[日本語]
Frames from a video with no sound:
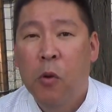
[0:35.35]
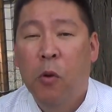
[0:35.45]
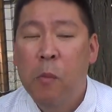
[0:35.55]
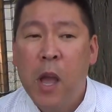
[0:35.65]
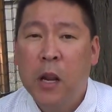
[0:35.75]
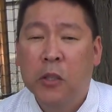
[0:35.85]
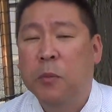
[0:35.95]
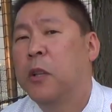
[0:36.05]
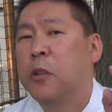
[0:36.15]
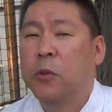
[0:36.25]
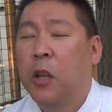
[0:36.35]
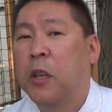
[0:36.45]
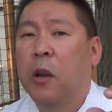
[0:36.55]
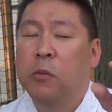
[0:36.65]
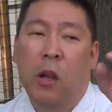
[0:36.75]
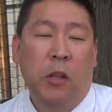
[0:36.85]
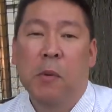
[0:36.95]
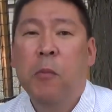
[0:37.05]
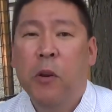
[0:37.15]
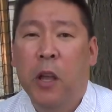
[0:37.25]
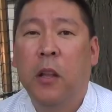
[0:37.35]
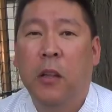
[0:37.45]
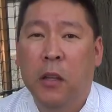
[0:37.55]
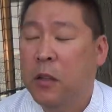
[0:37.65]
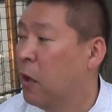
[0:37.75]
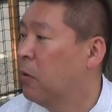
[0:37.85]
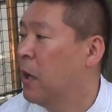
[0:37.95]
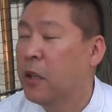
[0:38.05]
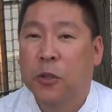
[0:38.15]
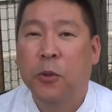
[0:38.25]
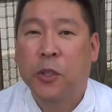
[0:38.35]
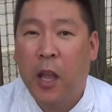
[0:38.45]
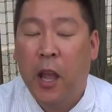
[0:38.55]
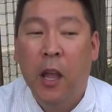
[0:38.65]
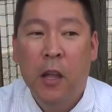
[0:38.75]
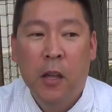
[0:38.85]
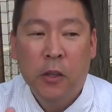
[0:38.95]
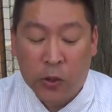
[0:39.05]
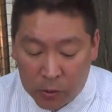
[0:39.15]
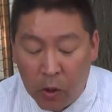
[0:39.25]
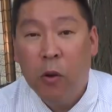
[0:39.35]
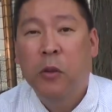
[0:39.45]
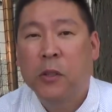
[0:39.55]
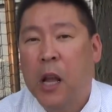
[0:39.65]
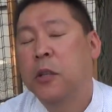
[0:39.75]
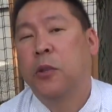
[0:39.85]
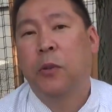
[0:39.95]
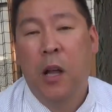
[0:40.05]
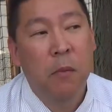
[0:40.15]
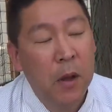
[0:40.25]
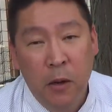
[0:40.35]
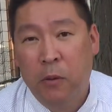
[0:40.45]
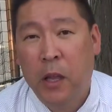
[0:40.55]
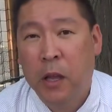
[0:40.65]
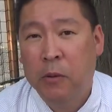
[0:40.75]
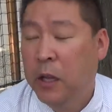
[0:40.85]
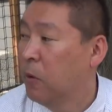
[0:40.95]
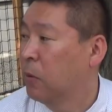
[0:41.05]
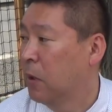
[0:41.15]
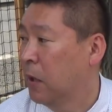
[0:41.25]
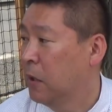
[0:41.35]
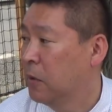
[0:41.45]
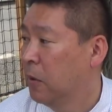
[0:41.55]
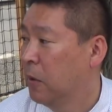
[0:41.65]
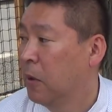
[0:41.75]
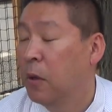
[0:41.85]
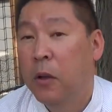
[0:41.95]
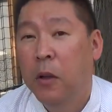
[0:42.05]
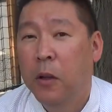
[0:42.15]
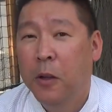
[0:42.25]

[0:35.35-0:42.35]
お前ら自分で作った契約なんで守れへんねんっていう話をしてその3週間前の契約出来事なんですよ、はい、